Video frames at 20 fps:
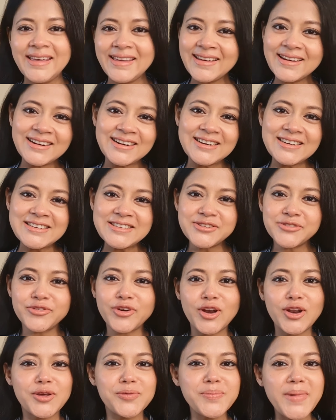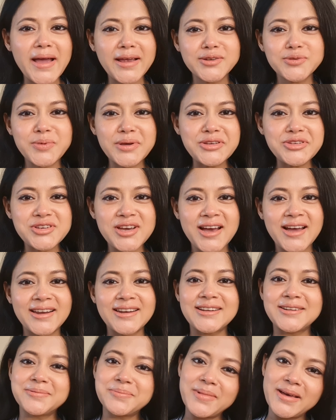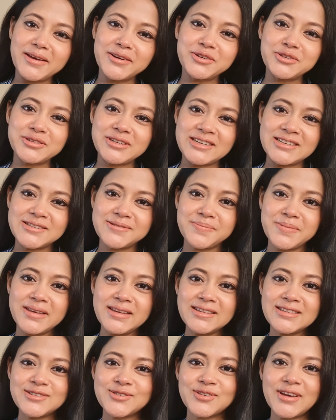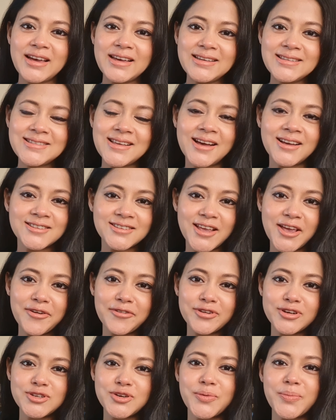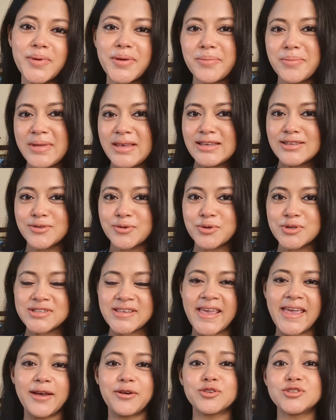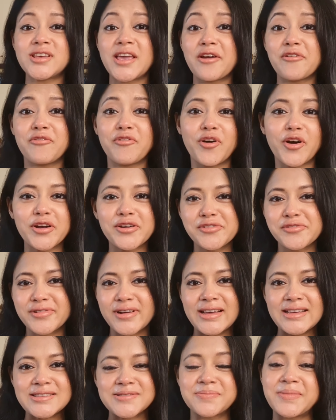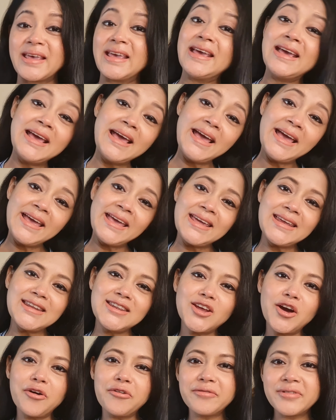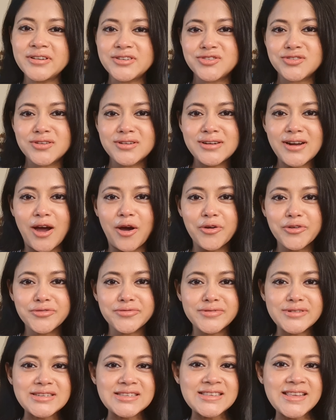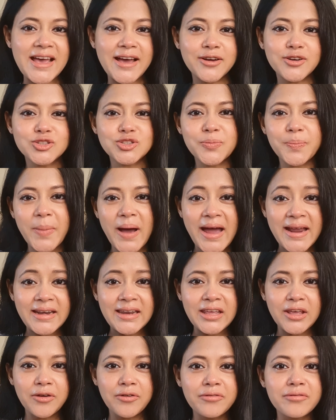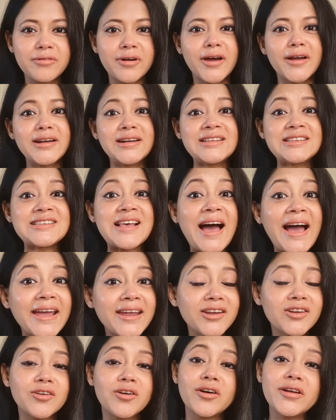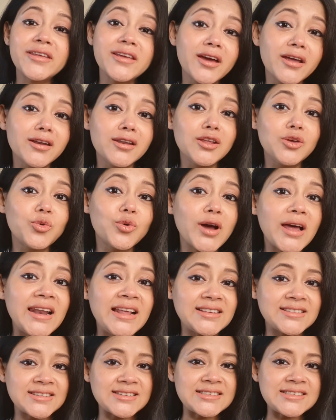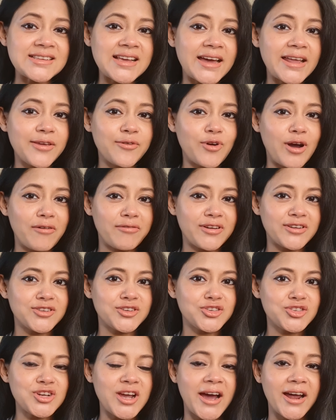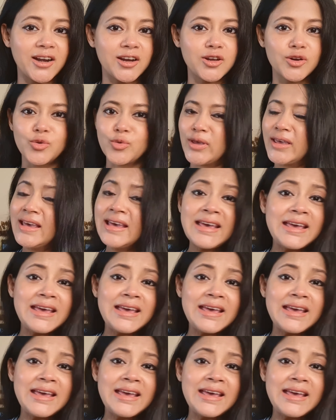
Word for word: गाइस वेलकम बैक टू माय चैनल मैं हूँ रश्मि सो गाइस आज के वीडियो में मीसो से कुछ फॉर फ्राइज में इंडो वेस्टर्न आउटफिट्स या कुछ पार्टी वर डिज़ाइनर या न्यू कलेक्शंस का रिव्यू आपके साथ शेयर करूँगी